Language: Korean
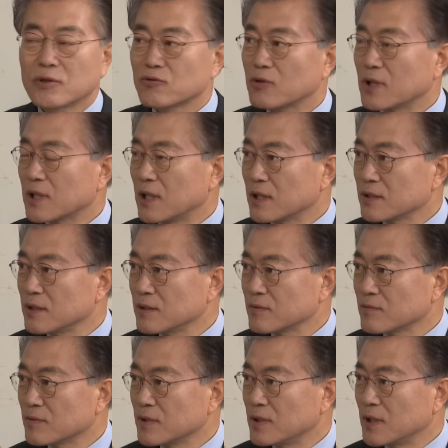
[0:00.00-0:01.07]
또
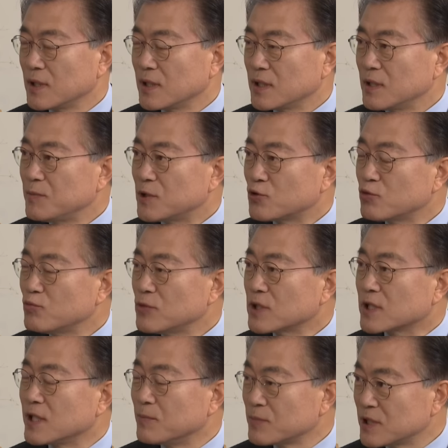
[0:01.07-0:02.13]
하나는 이미
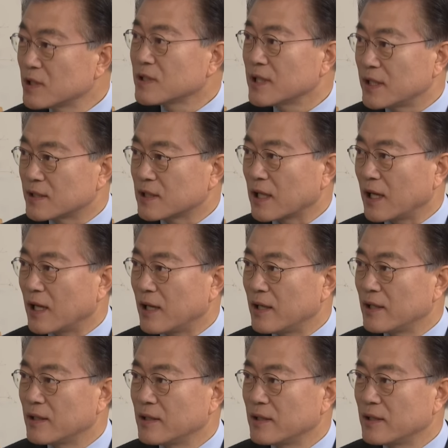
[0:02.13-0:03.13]
충분히 검증되어 있다.